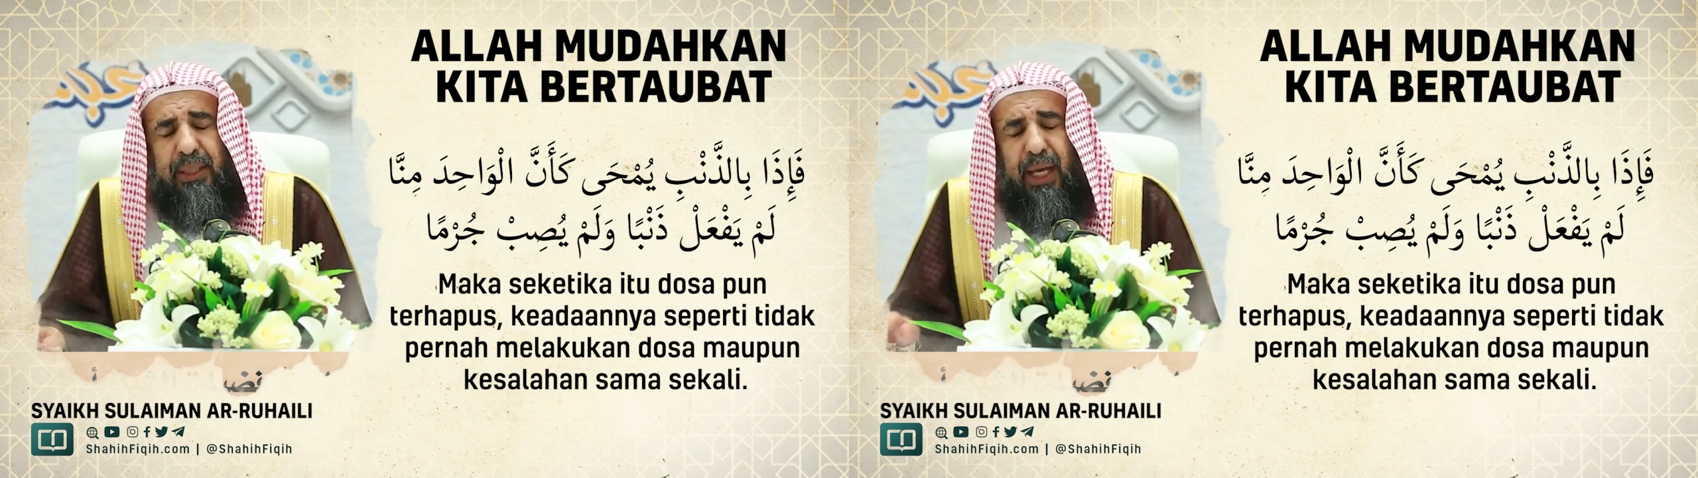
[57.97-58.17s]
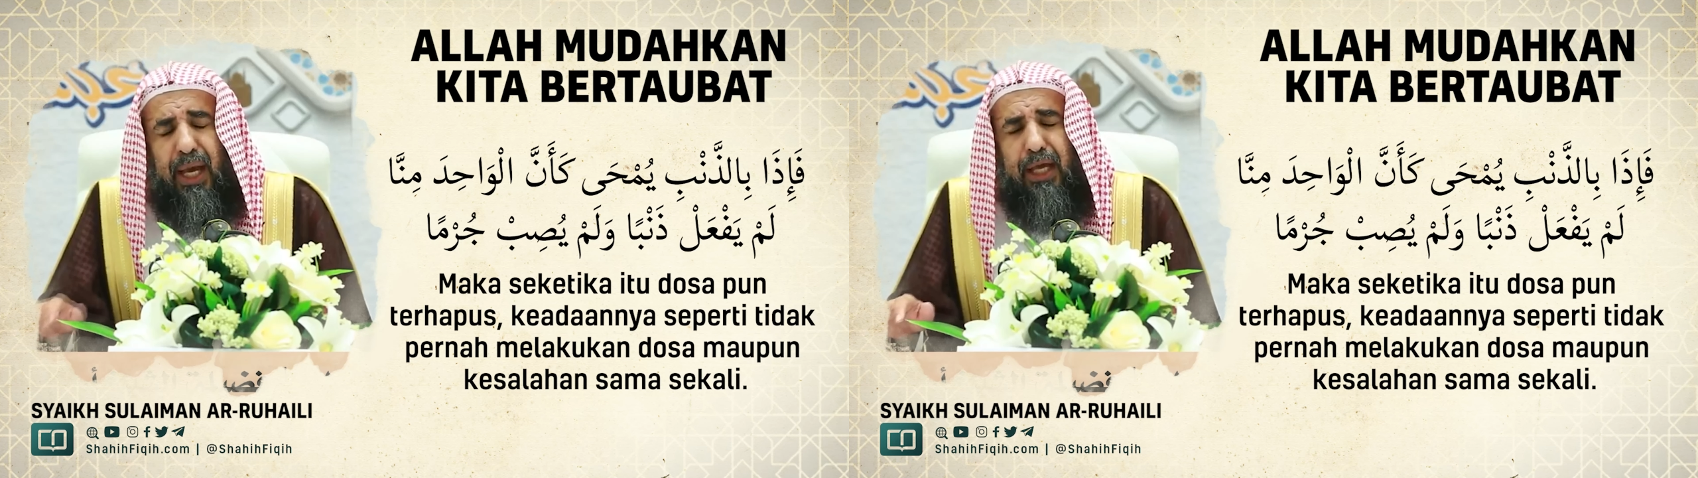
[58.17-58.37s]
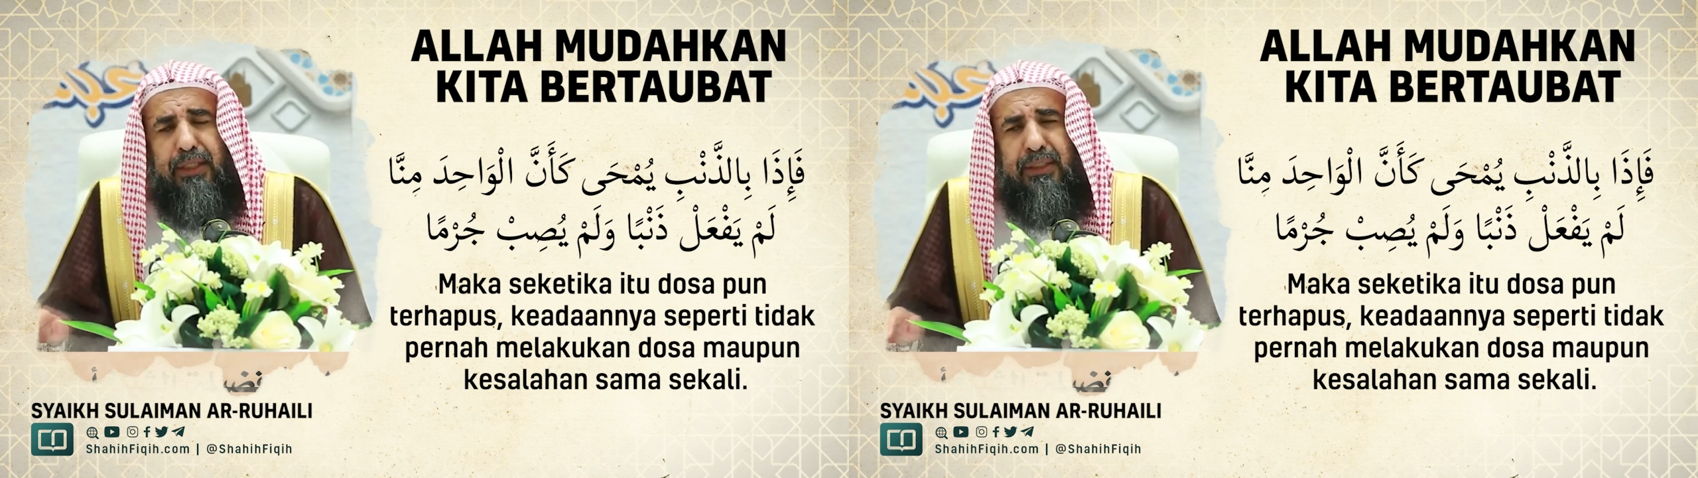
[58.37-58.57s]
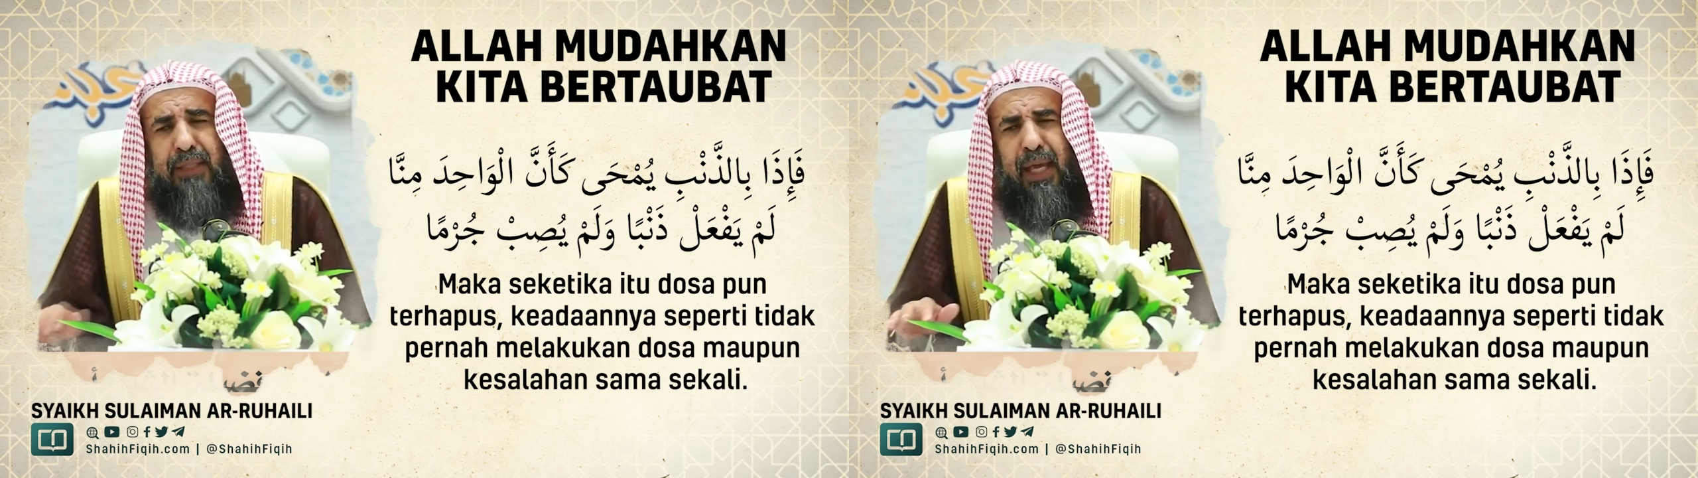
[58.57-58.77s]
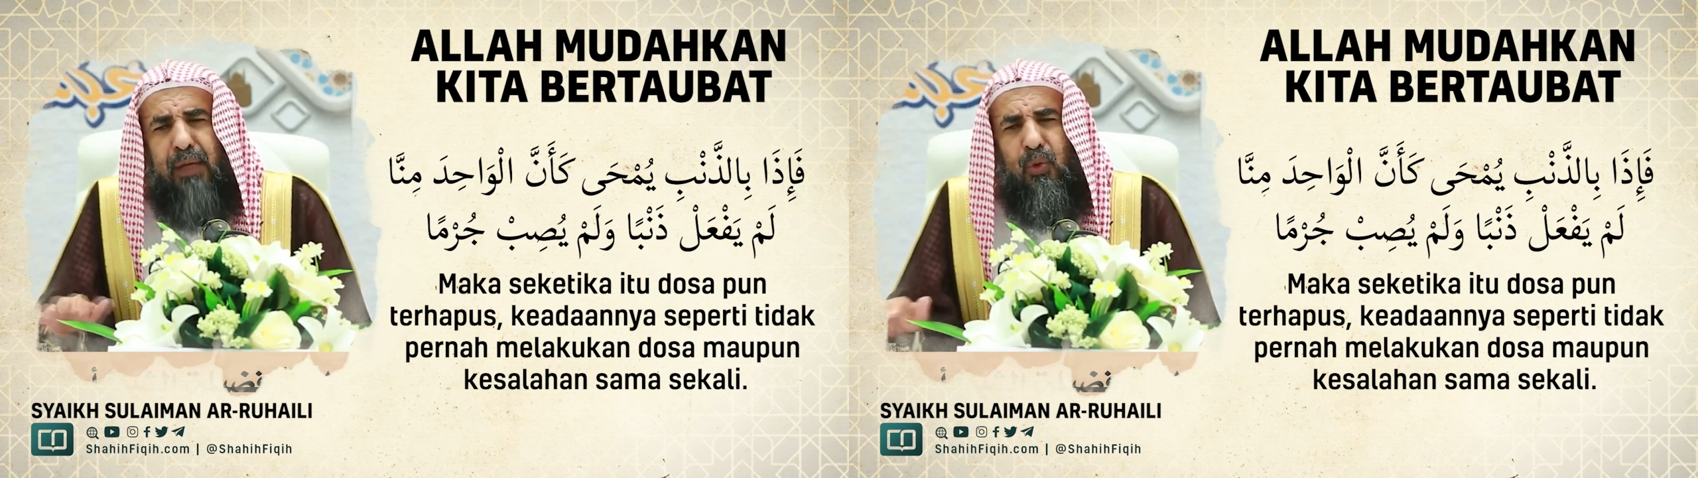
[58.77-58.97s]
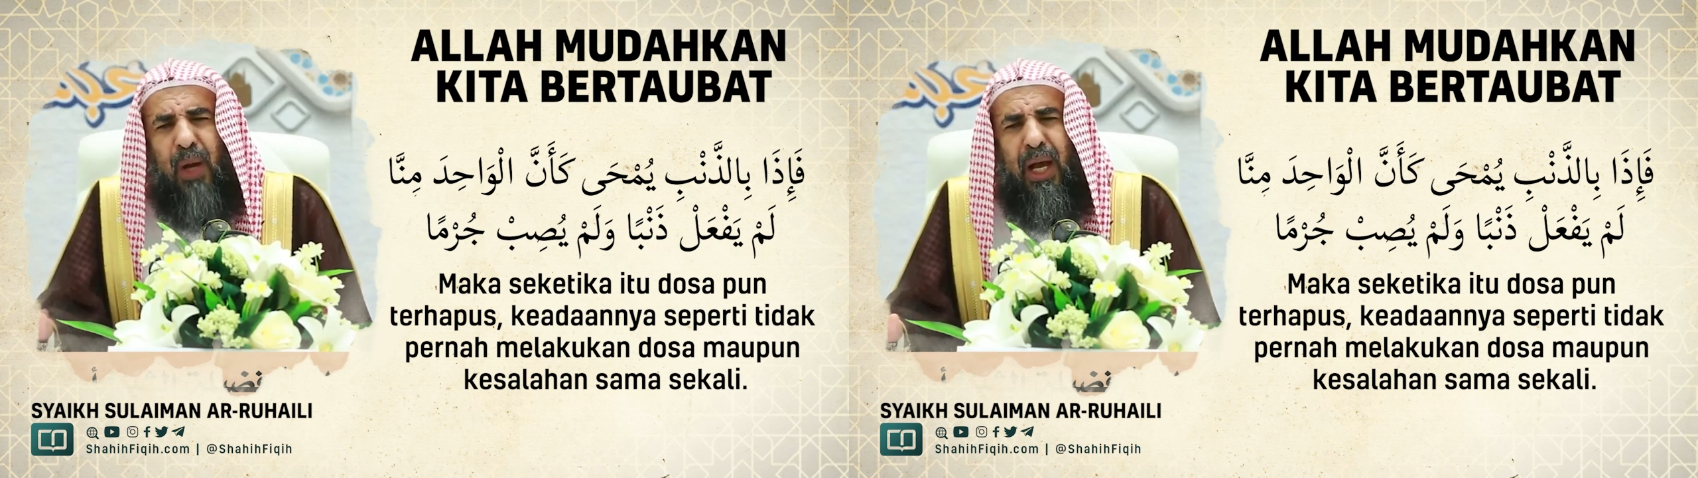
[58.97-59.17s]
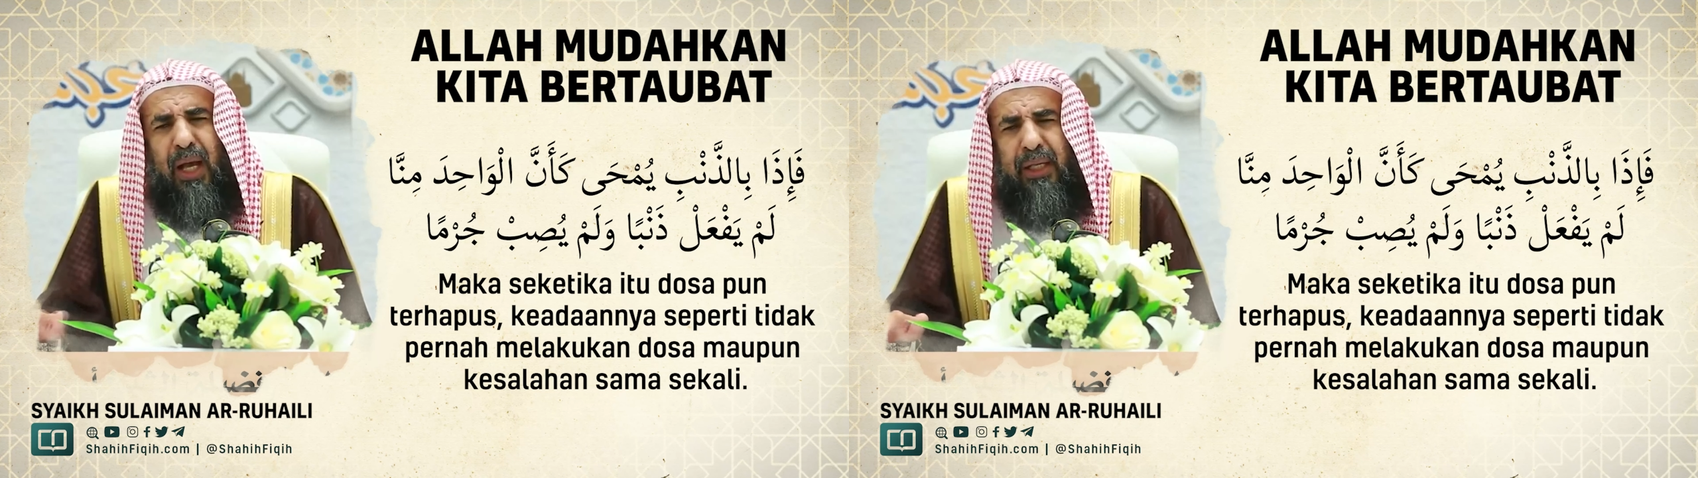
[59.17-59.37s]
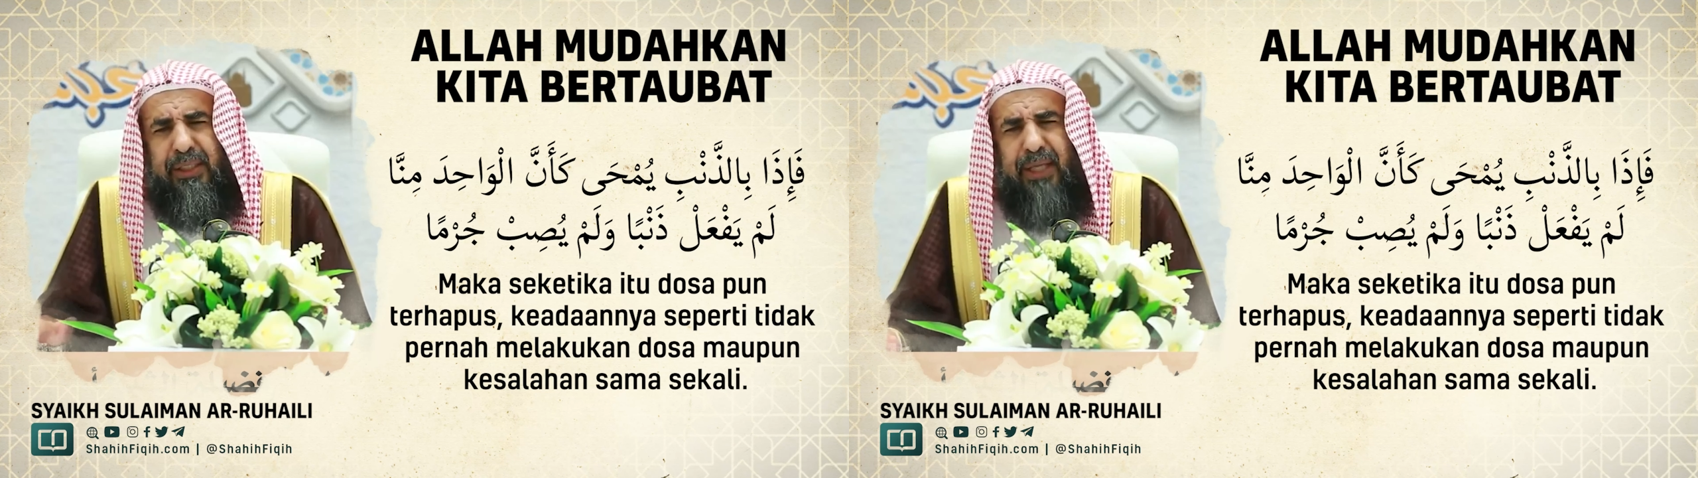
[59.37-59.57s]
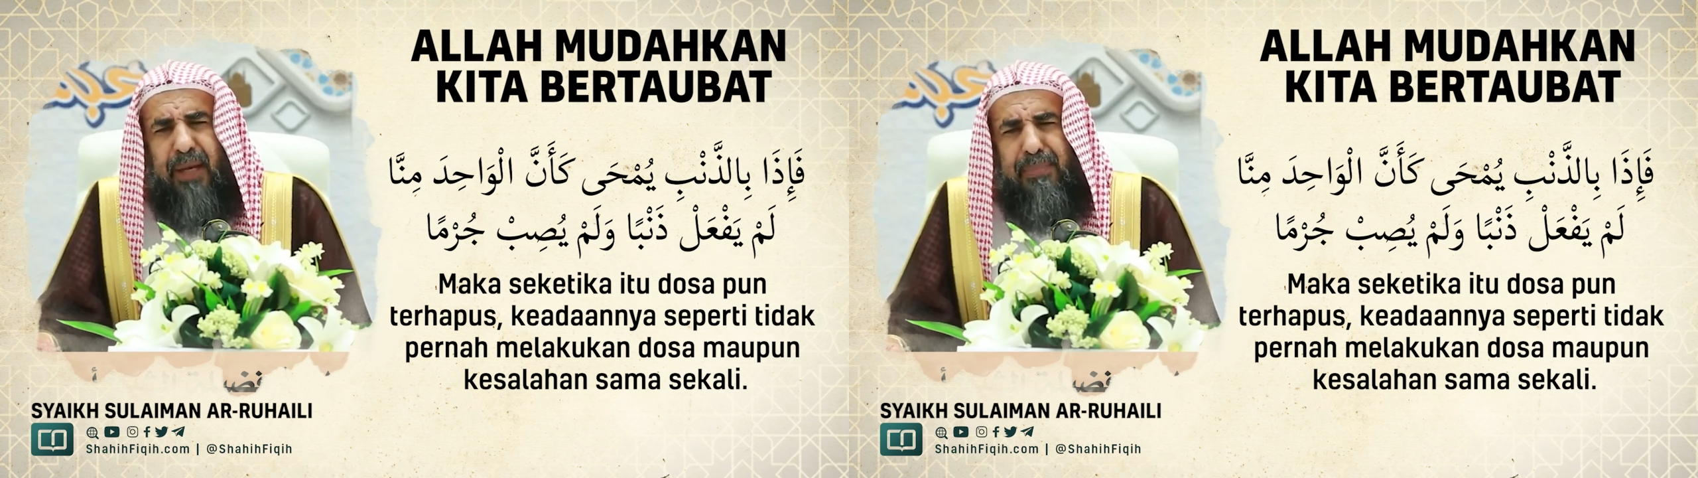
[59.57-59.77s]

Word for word: كأن الواحد